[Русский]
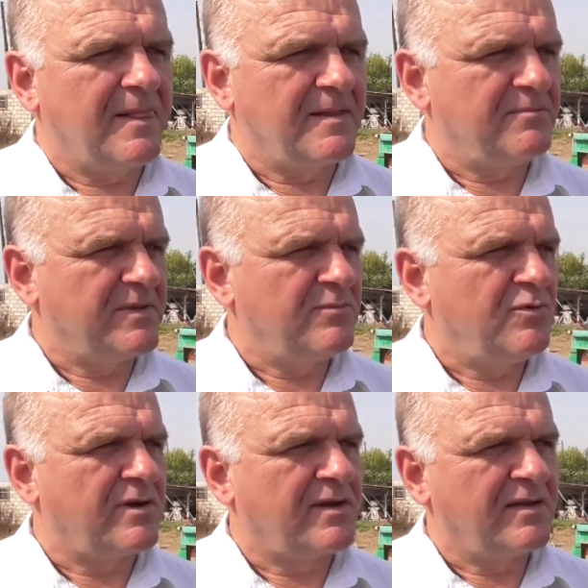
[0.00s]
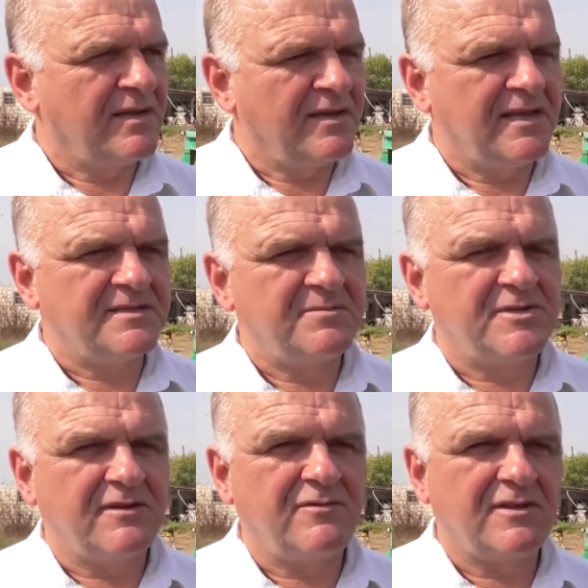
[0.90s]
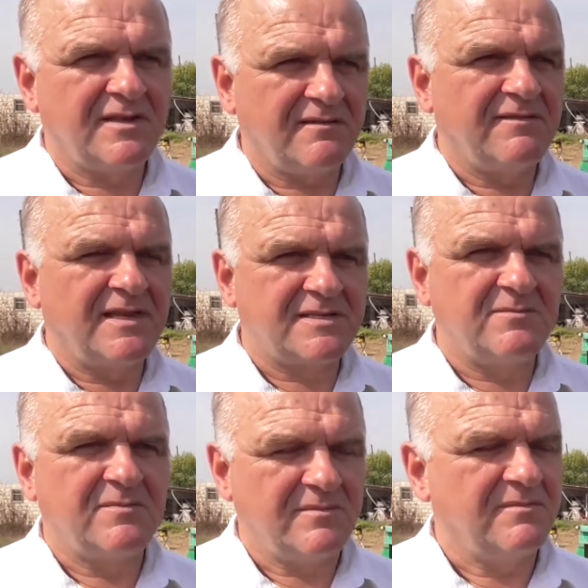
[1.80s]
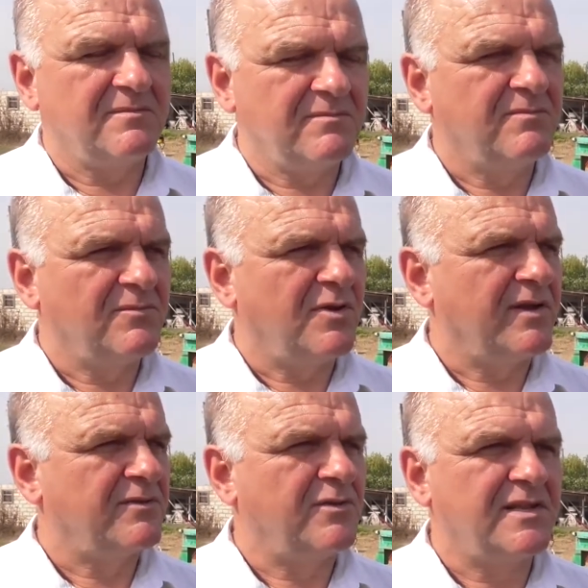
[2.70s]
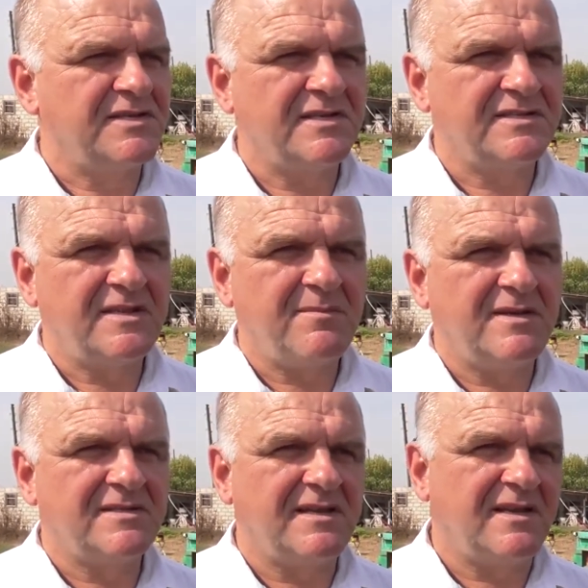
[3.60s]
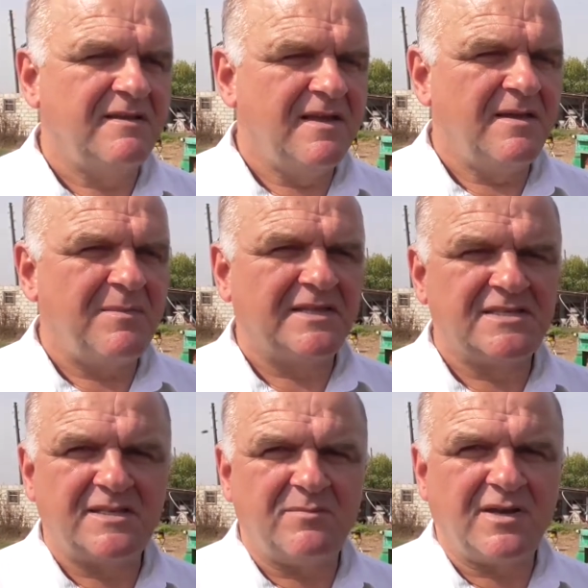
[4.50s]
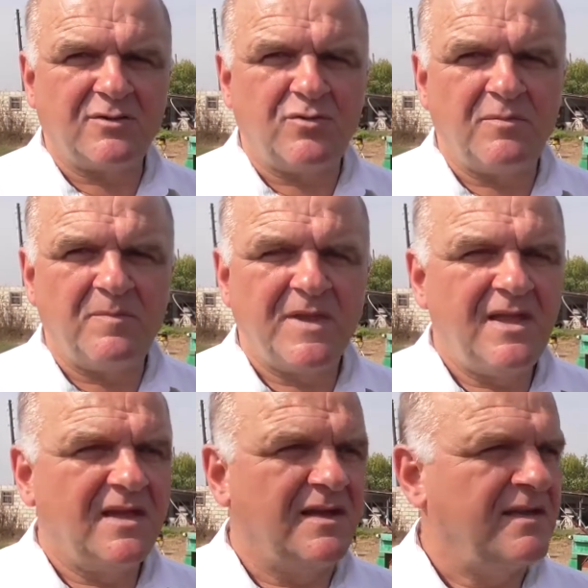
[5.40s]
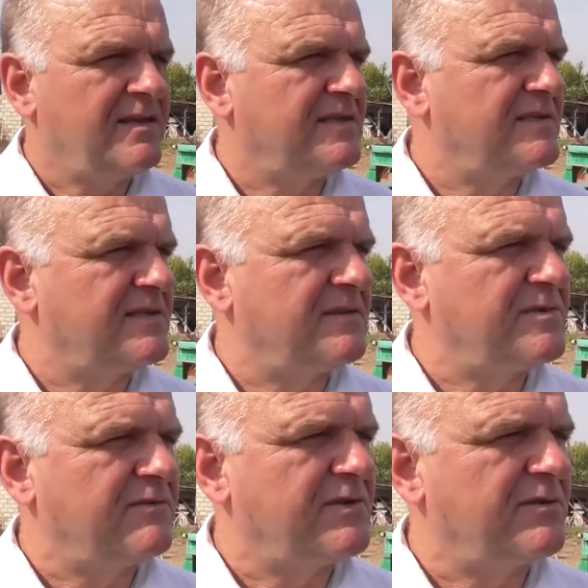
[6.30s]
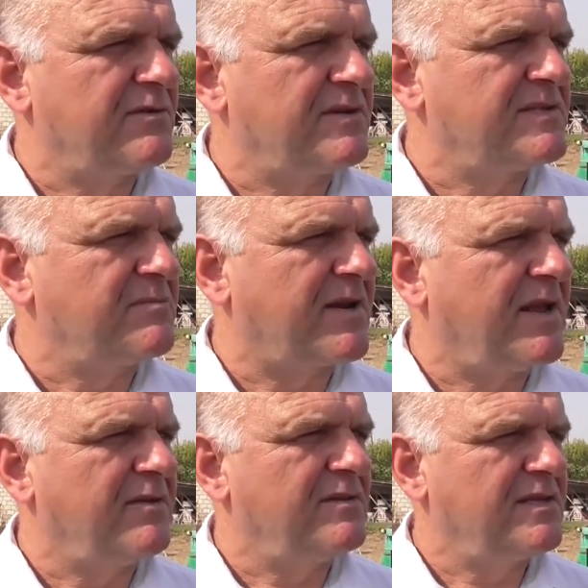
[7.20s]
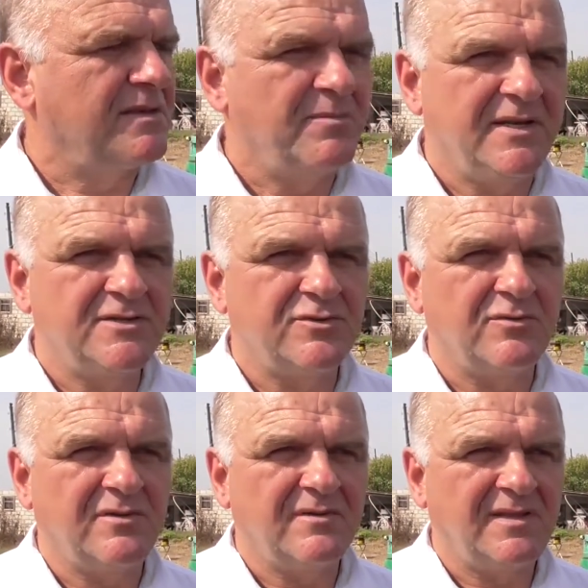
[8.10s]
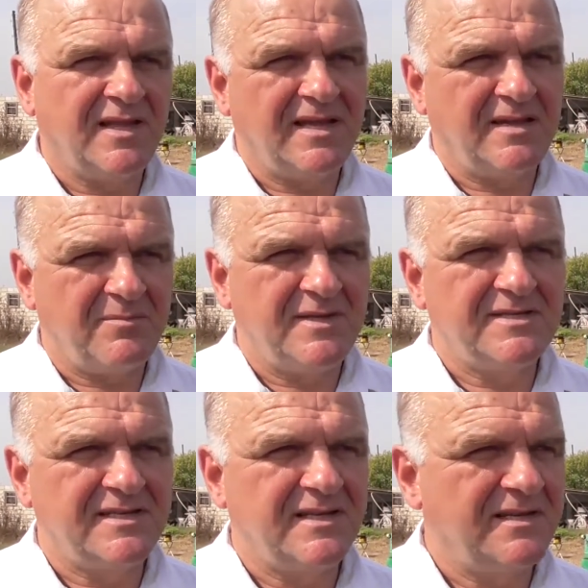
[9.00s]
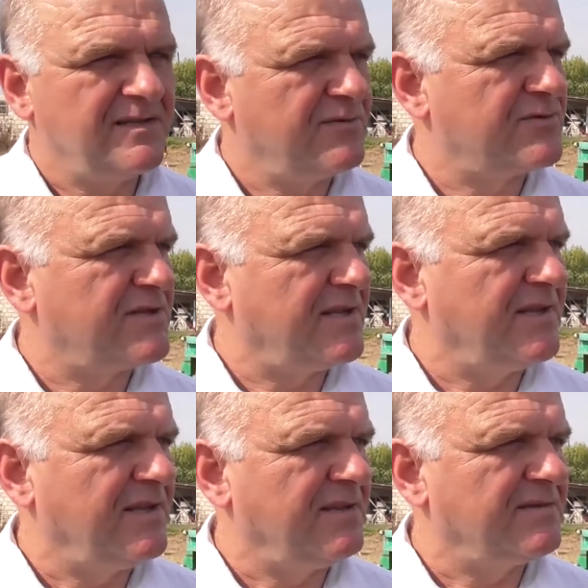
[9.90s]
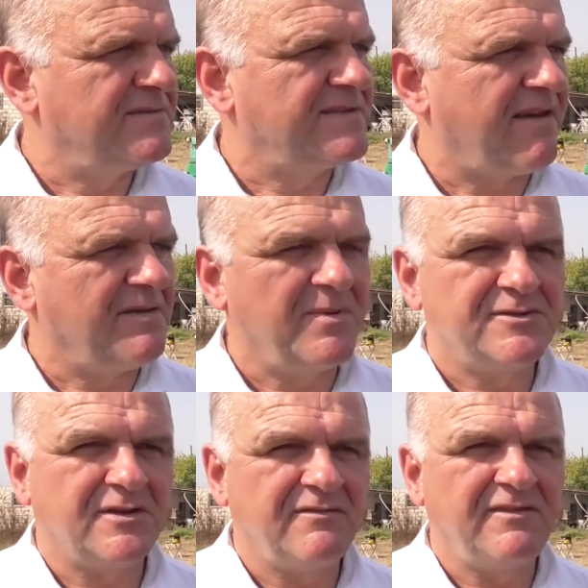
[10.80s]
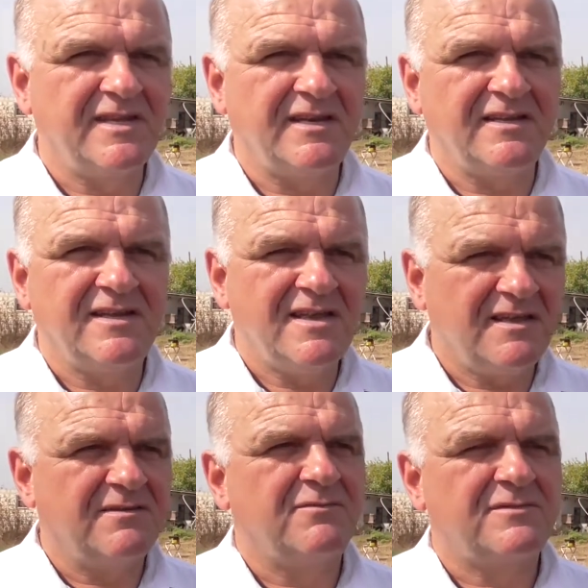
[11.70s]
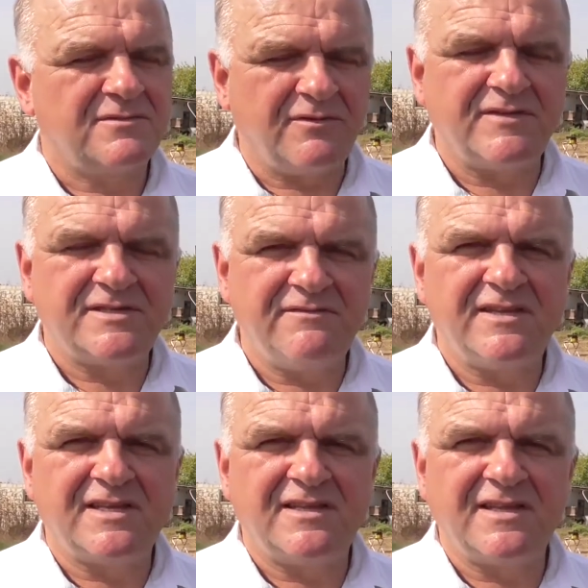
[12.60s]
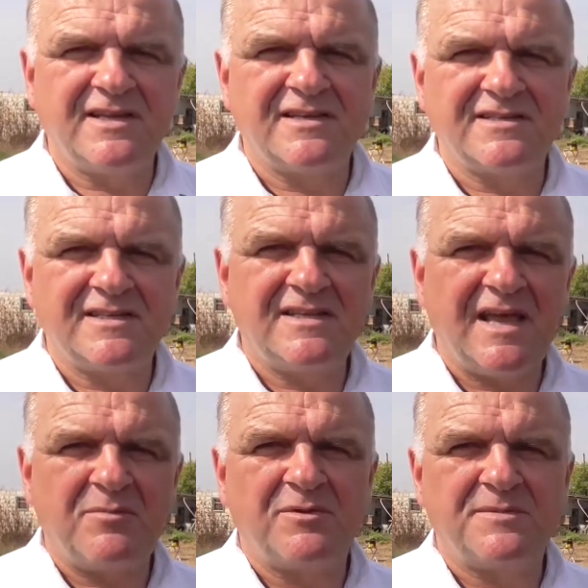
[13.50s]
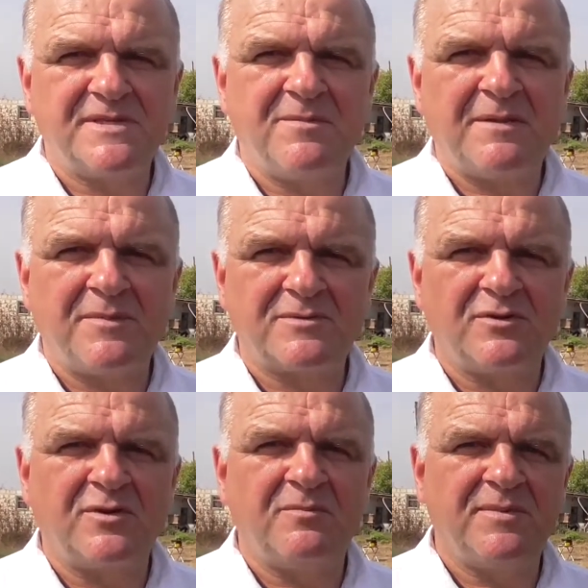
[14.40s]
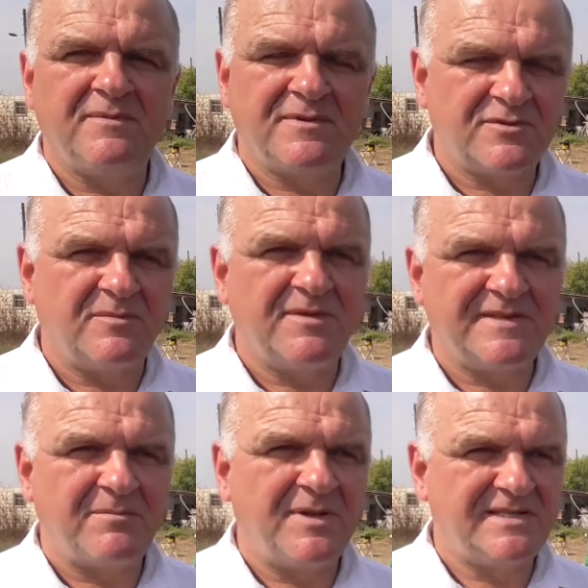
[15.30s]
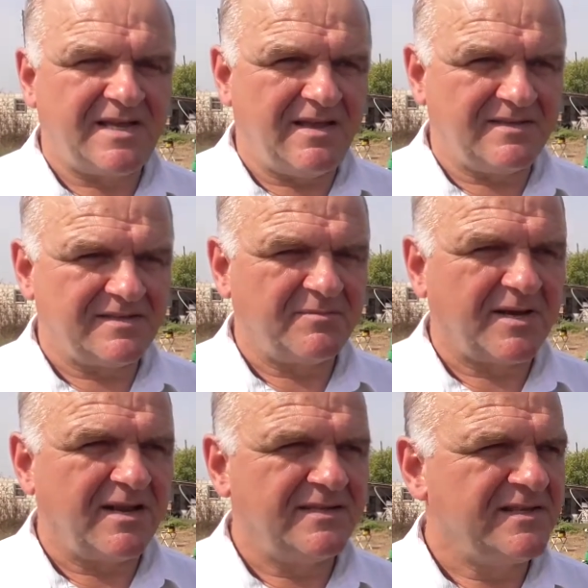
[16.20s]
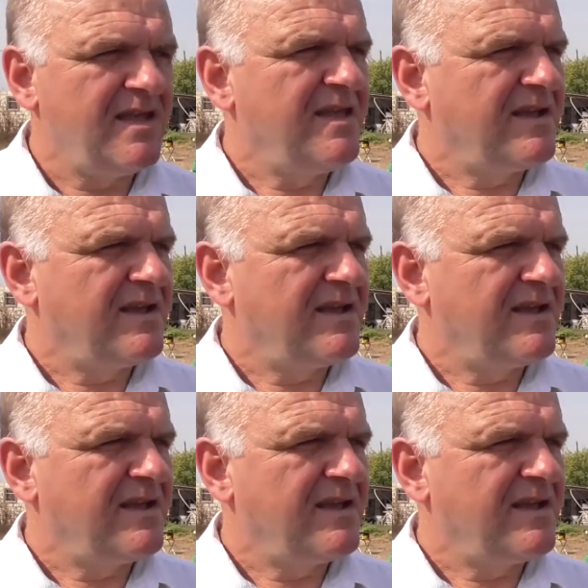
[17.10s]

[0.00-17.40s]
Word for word: Э, подмор. Э, есть пчеловоды в нашем, многие, которые начали заниматься маточным молоком. Э, есть пчеловоды, которые собирают пыльцу. Для пыльцы нужно ставить пыльцеловители условно, с 9 до 11 дня, а потом снимать, поскольку, чтобы не вся пыльца собиралась.